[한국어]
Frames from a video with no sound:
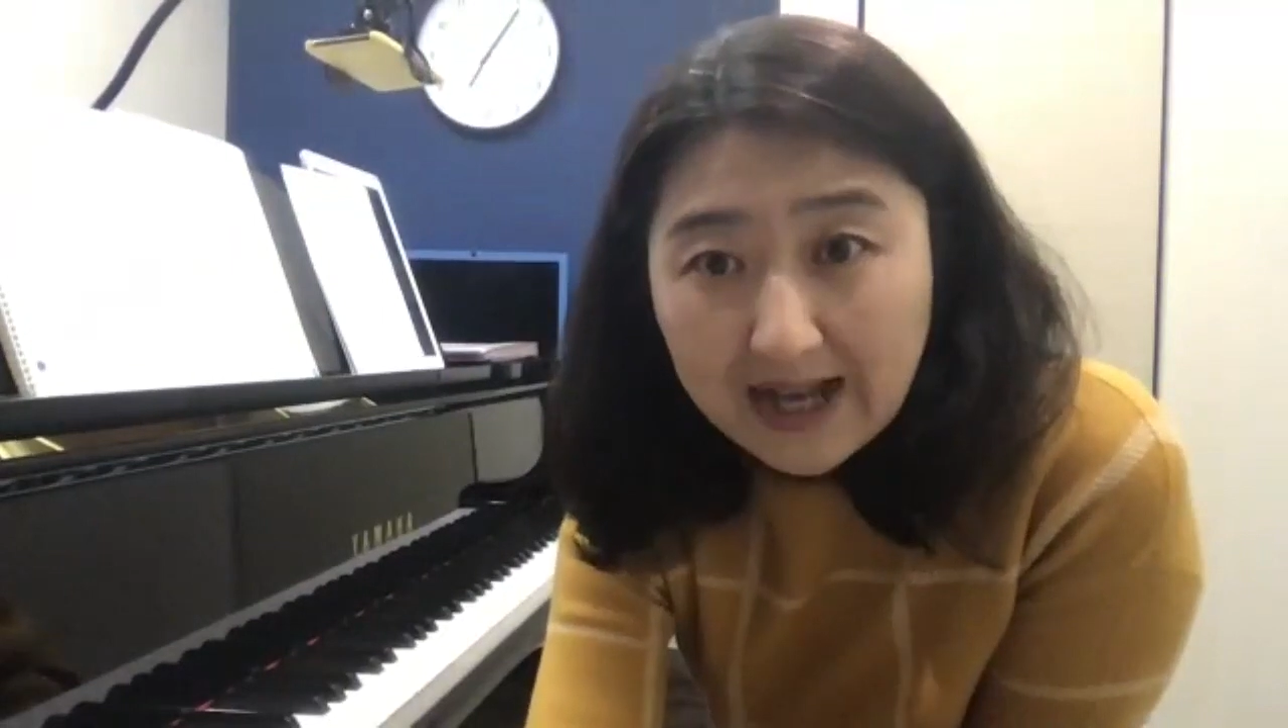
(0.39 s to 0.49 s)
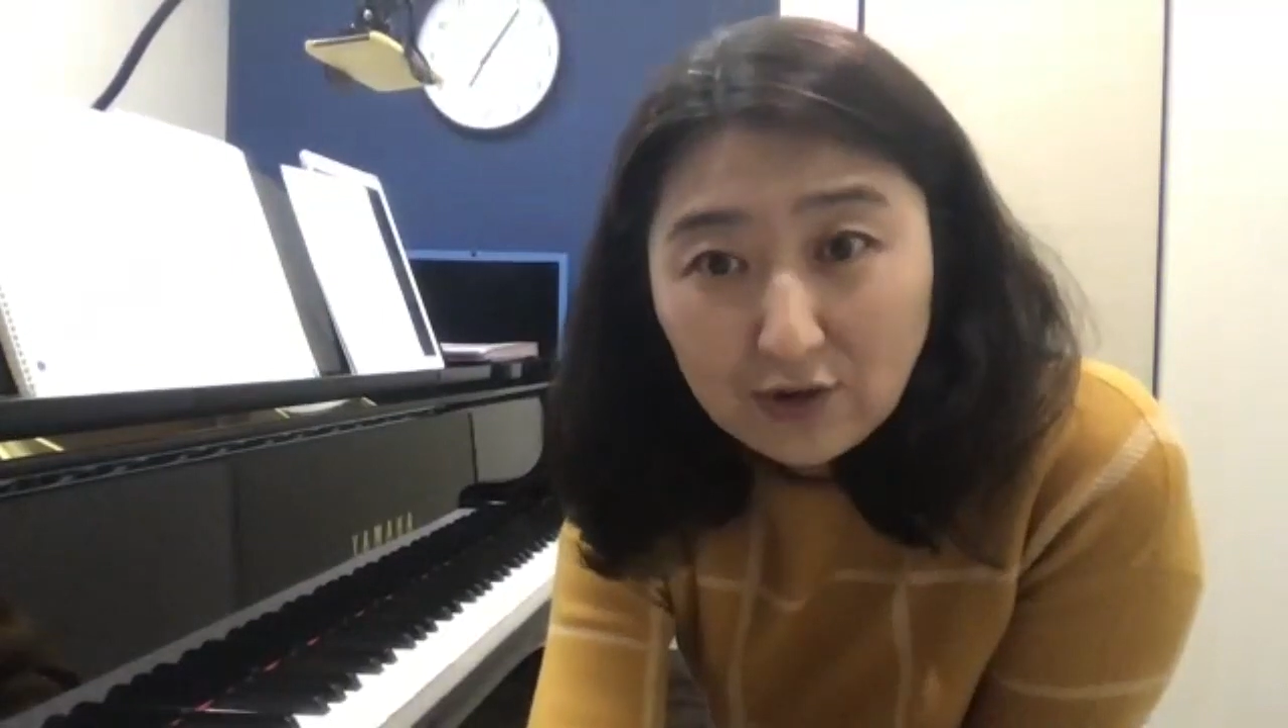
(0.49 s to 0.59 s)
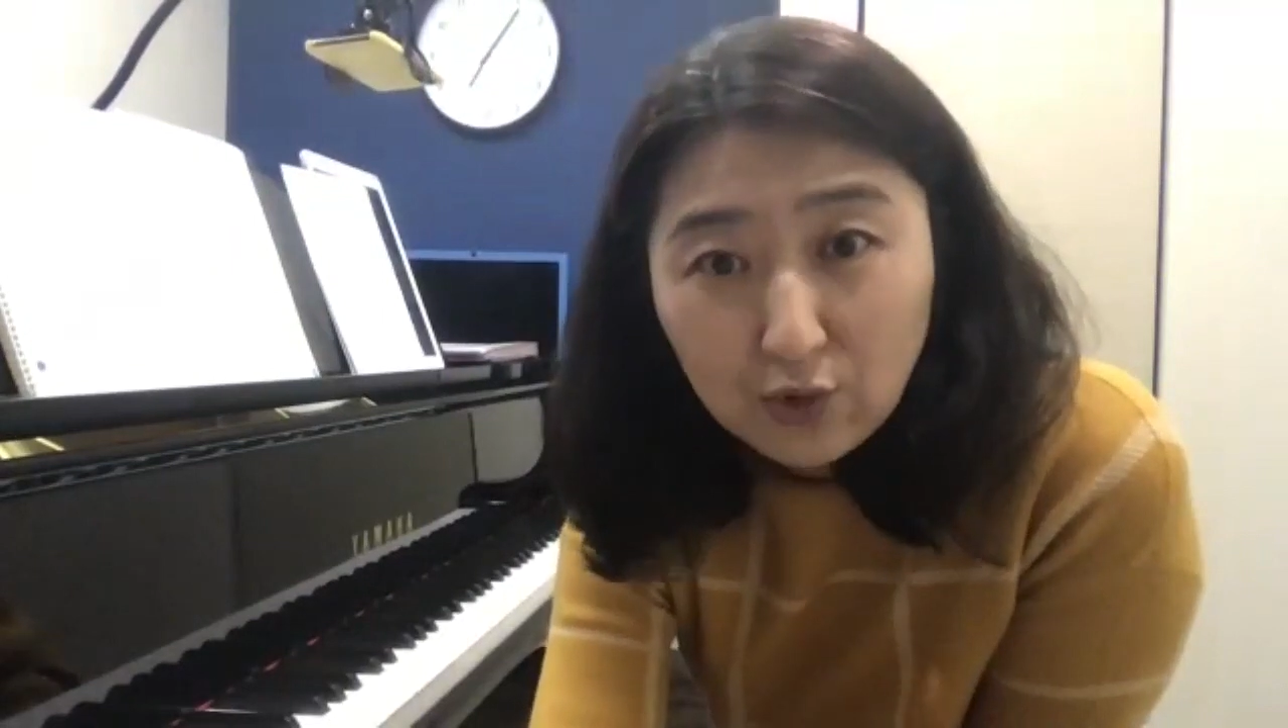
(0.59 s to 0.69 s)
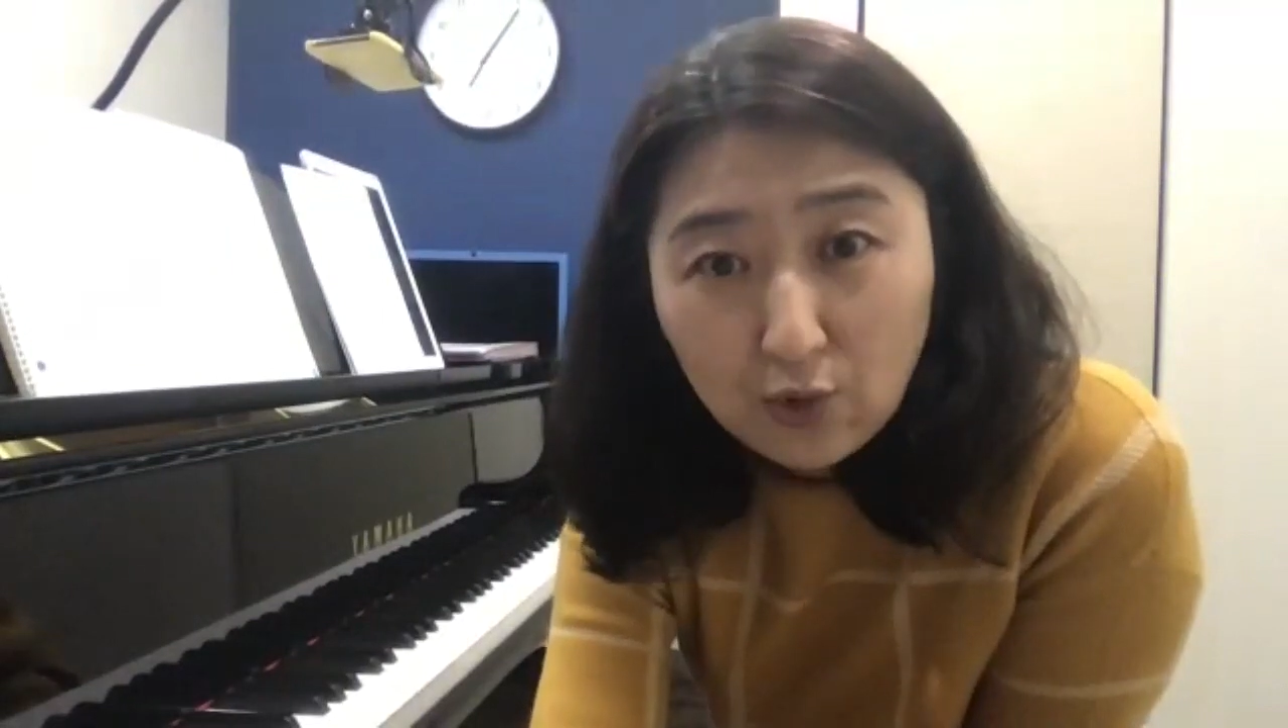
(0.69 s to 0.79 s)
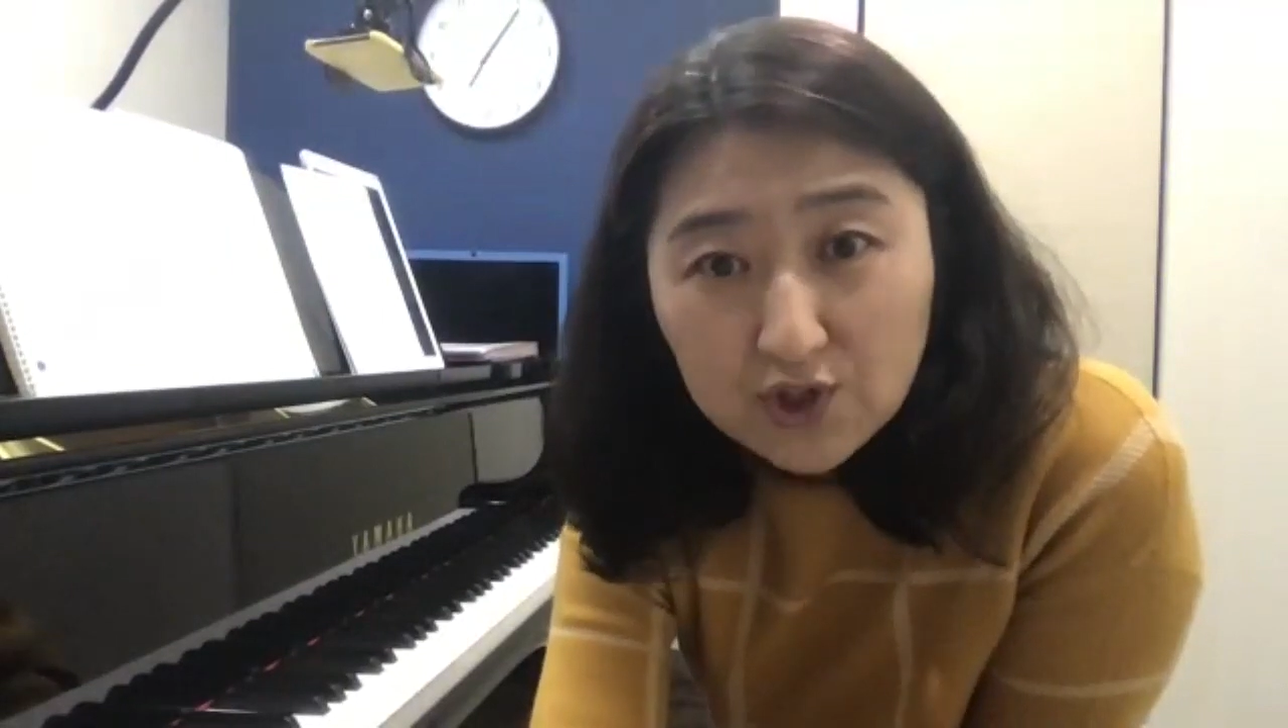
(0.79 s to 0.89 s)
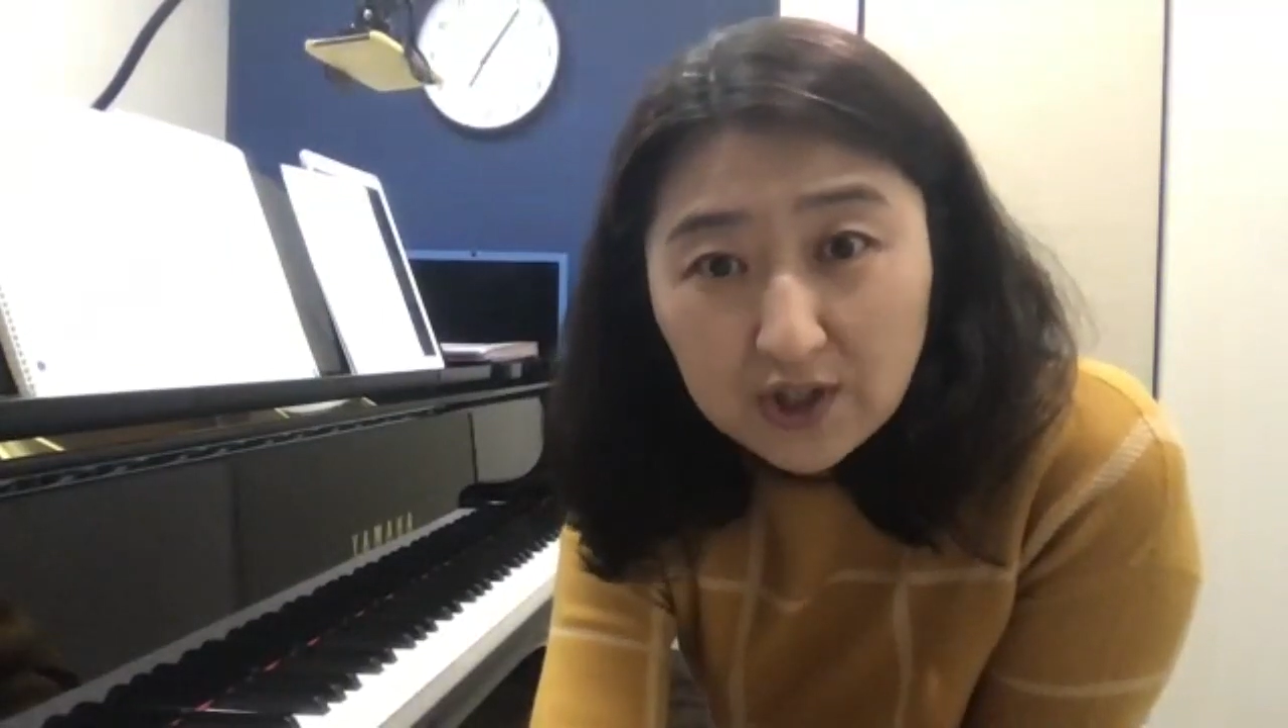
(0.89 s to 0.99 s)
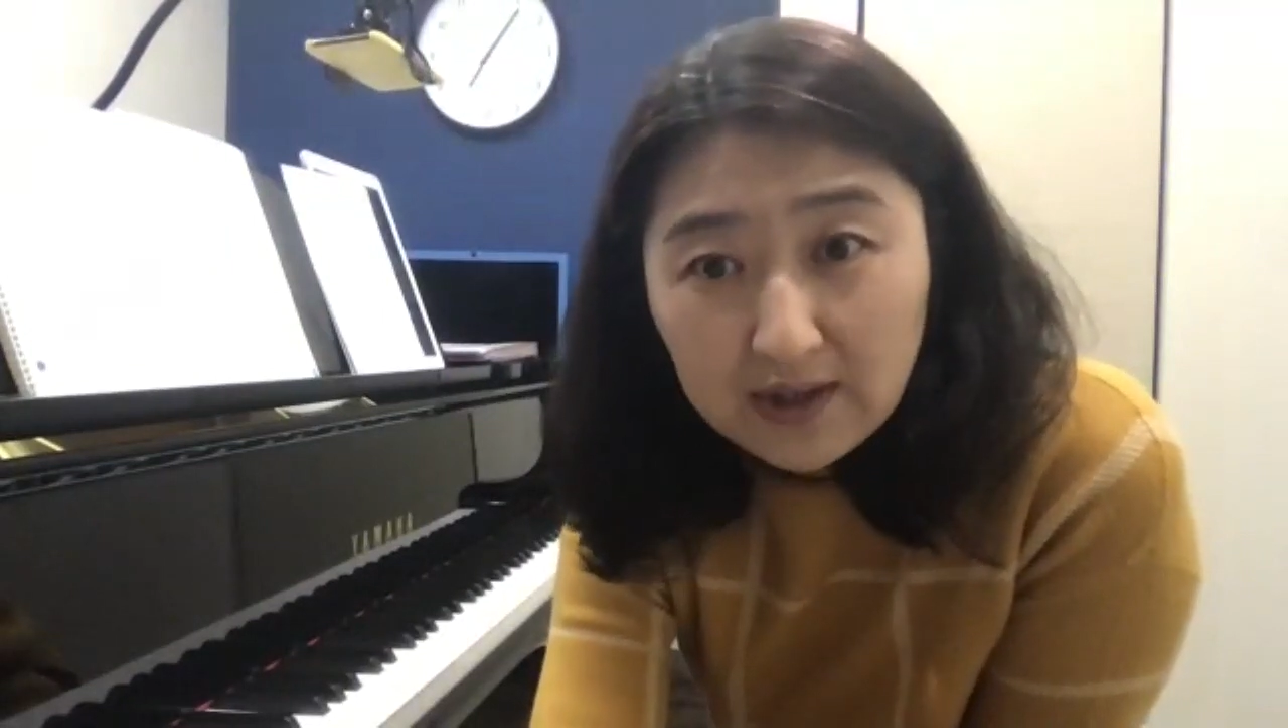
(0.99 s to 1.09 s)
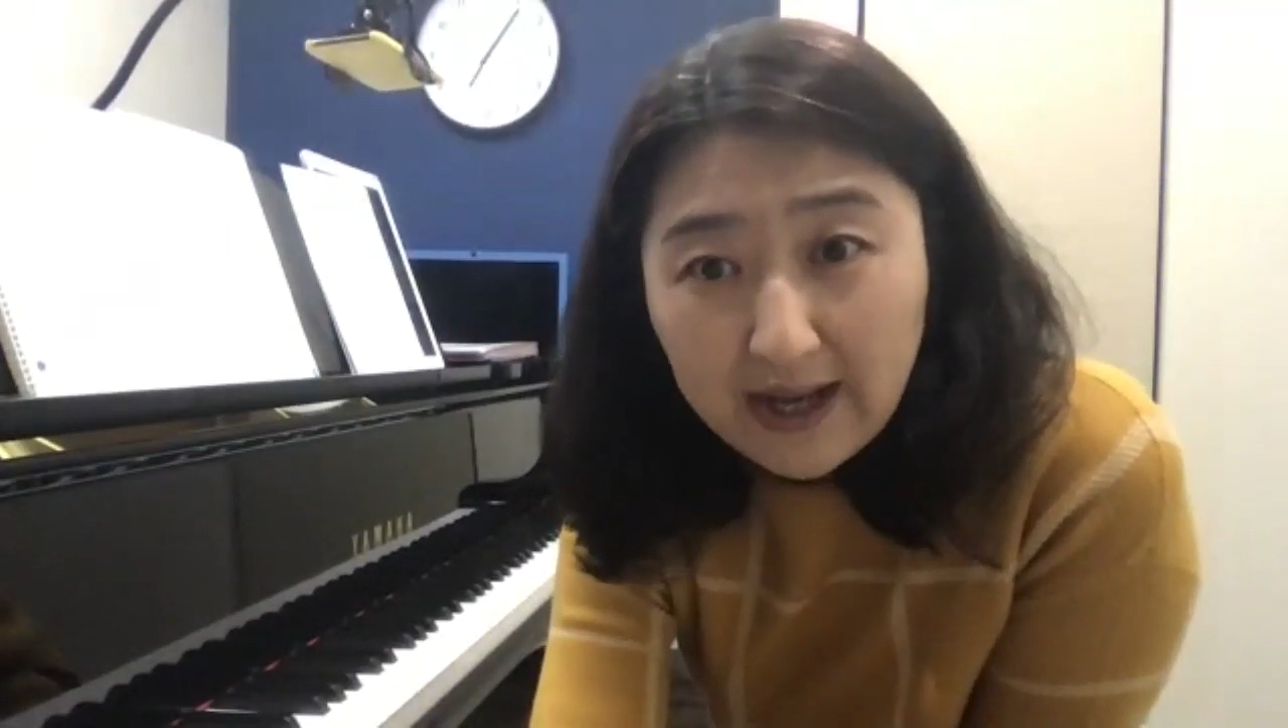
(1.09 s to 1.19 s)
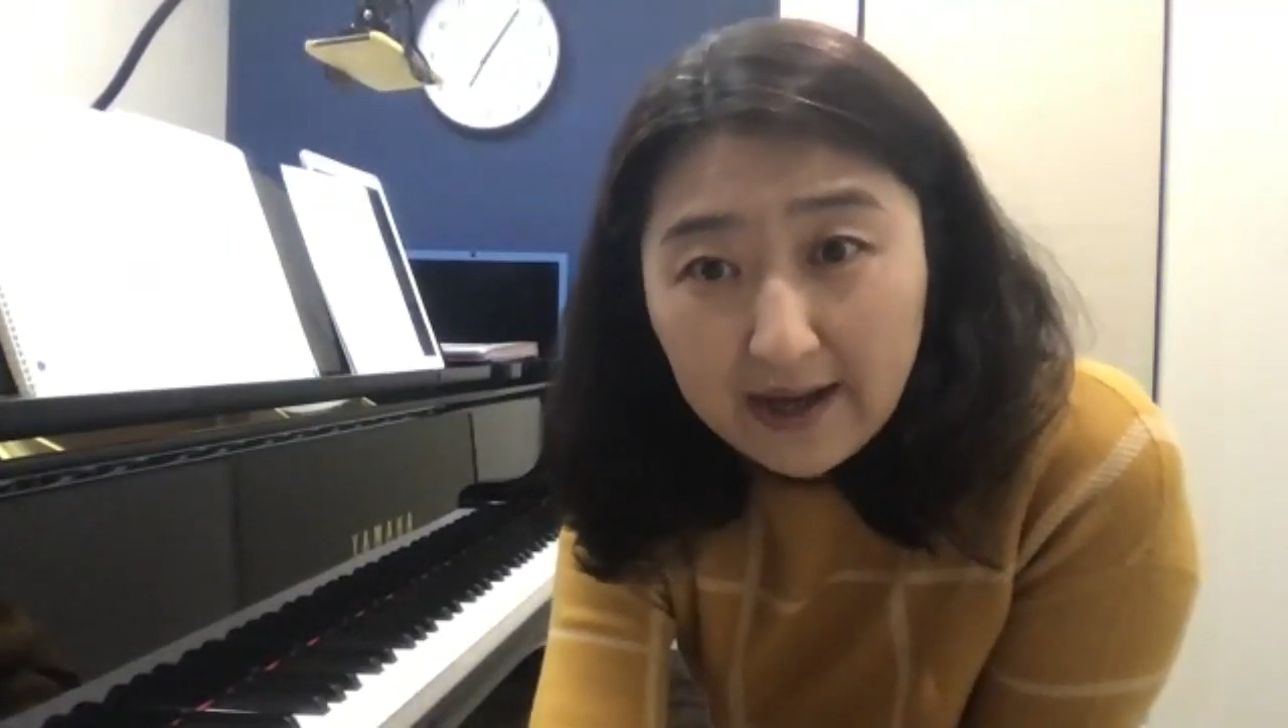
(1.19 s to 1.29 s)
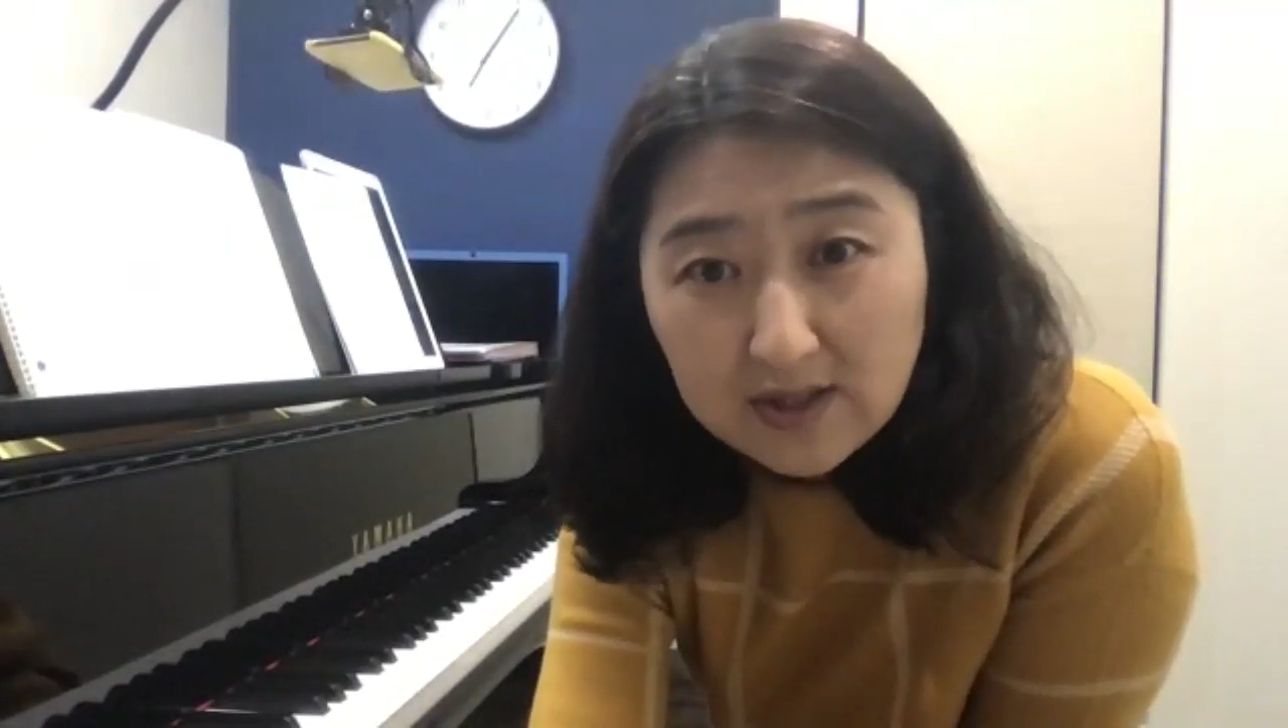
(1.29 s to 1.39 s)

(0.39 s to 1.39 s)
들어오셨나요?